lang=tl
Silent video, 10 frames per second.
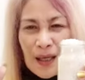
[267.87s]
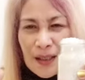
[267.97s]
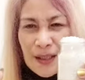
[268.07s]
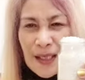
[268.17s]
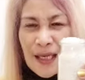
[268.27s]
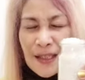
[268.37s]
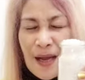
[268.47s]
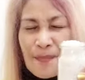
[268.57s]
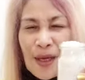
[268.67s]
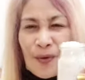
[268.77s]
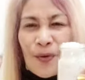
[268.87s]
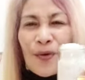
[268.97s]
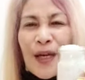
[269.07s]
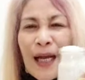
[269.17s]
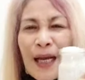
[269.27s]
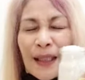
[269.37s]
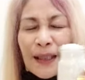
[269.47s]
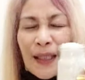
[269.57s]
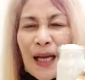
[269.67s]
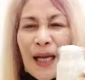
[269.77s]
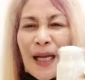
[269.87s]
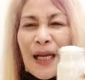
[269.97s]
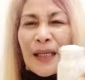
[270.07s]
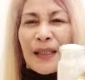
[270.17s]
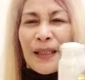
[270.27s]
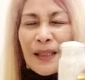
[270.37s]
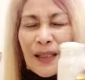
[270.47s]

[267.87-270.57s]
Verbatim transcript: sinasabi ko na talagang